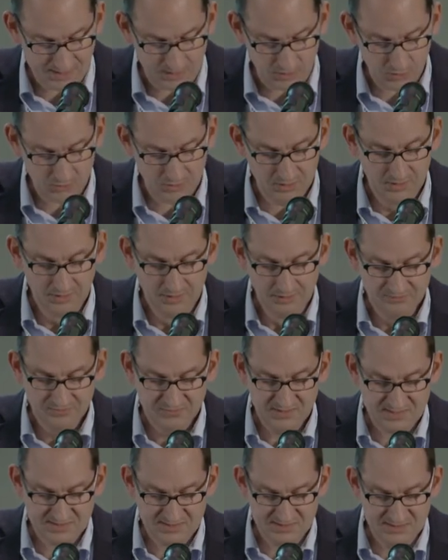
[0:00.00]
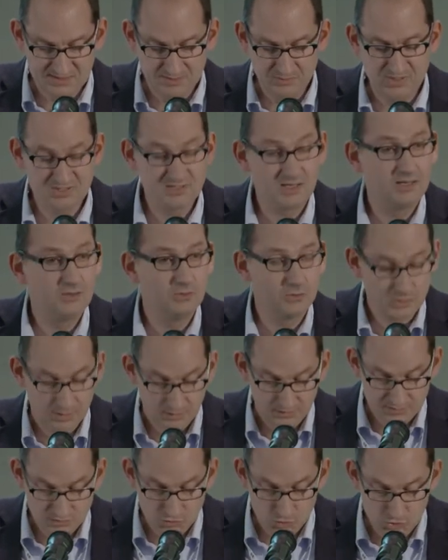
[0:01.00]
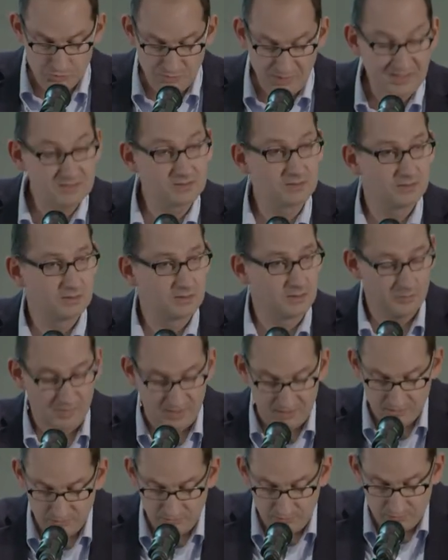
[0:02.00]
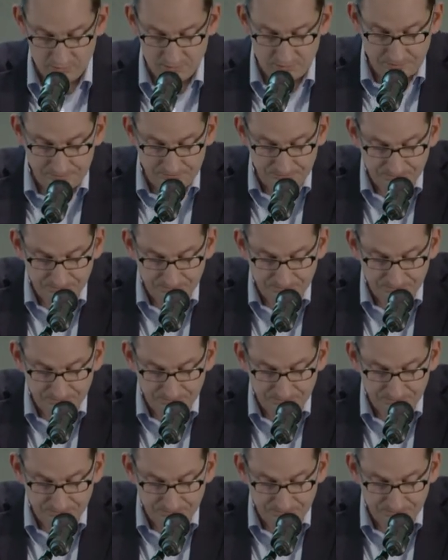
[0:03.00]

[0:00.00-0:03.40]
auch, dass diese Mitteilung zu spät gemacht wird.